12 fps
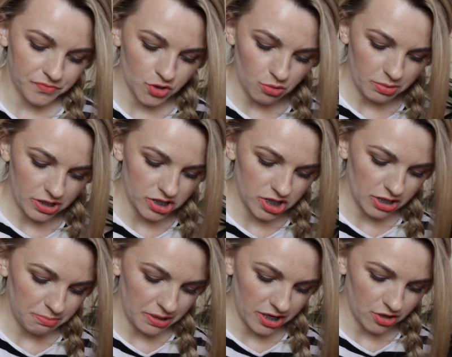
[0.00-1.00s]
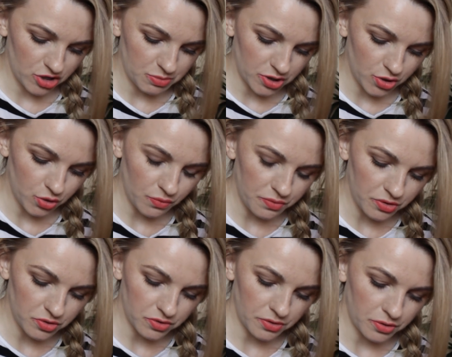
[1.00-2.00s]
to będzie parę kosmetyków,
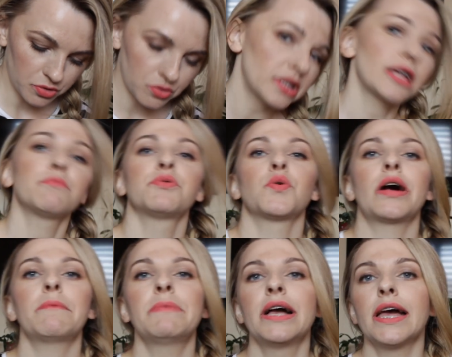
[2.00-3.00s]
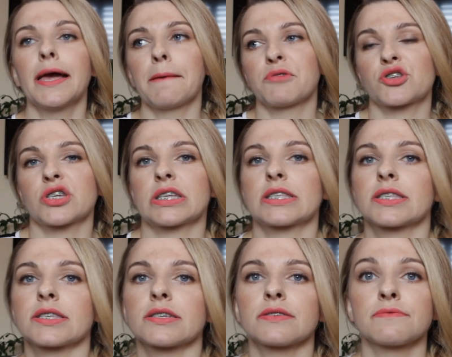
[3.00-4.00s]
e, które nabyłam
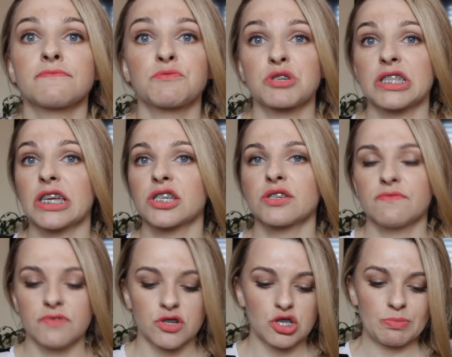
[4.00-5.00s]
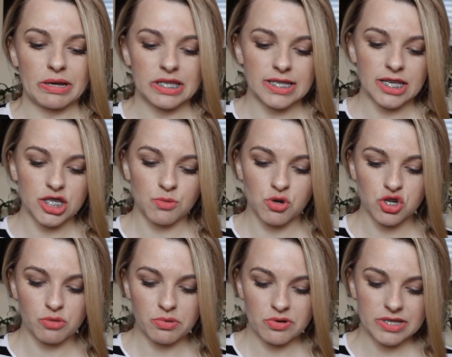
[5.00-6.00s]
podczas e, wyprzedaży w Rossmanie. I zacznę
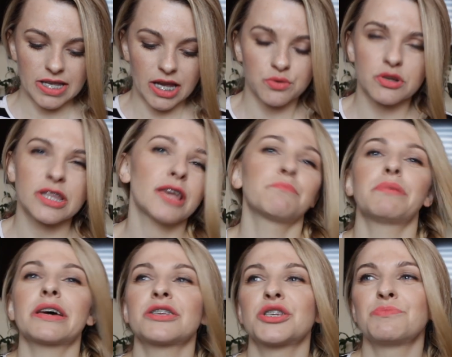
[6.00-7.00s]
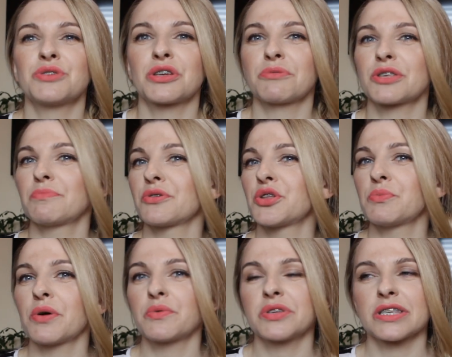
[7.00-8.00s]
może od brązera, który najbardziej mi się
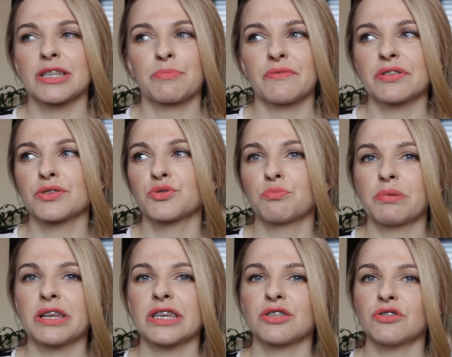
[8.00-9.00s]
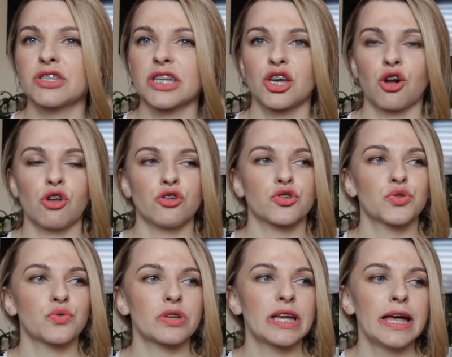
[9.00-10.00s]
spodobał i jest naprawdę super. I to jest taki kolor,
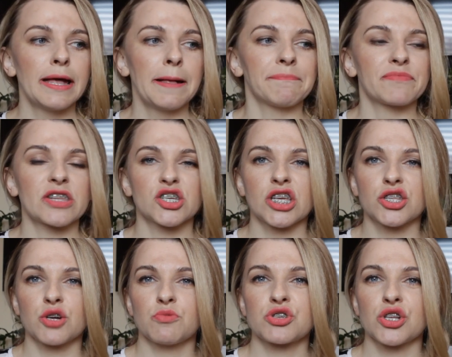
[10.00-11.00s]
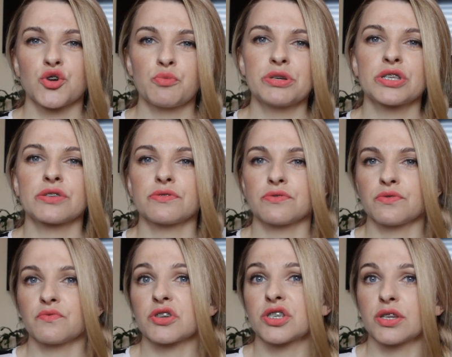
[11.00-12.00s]
który rzadko można kupić
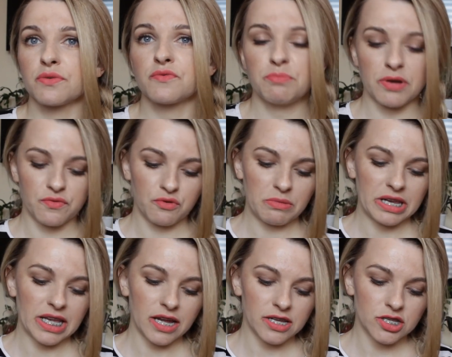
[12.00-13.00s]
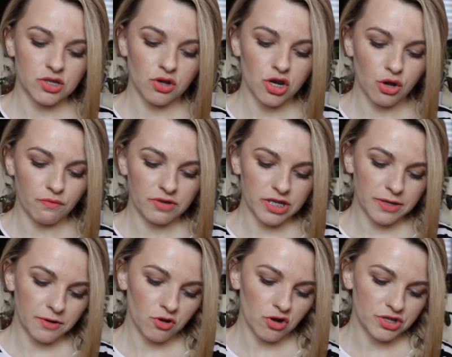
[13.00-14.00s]
właśnie w perfumeriach. Jest to
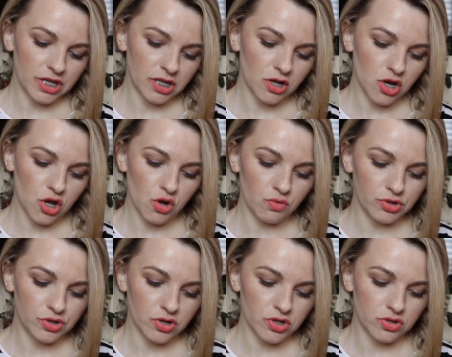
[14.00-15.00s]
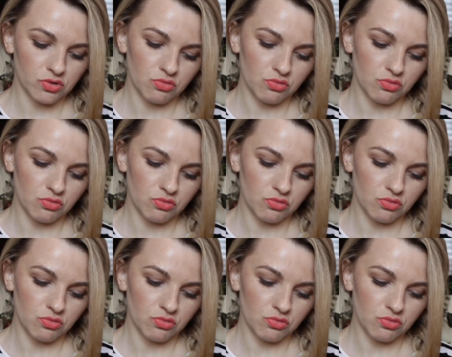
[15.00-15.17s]
Lovely Golden Glow i to jest